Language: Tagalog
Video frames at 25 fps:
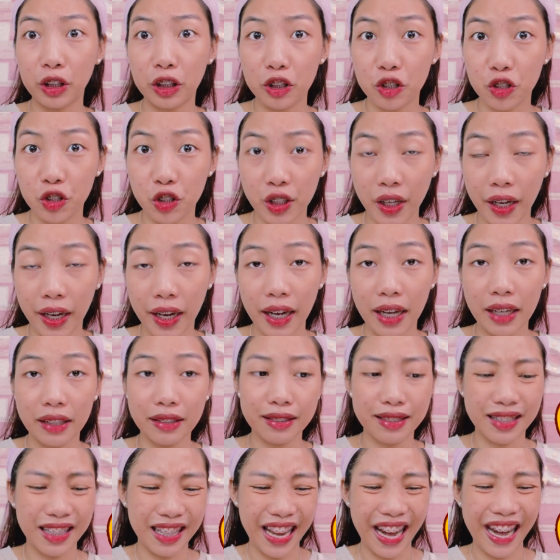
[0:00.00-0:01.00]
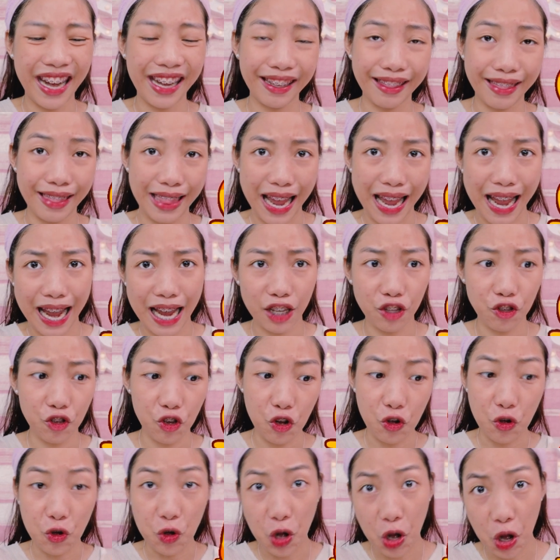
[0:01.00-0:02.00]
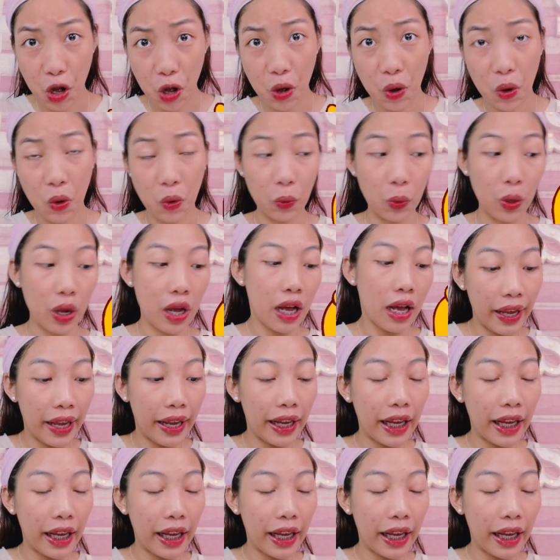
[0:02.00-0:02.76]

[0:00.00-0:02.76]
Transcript: their shades like that, you know.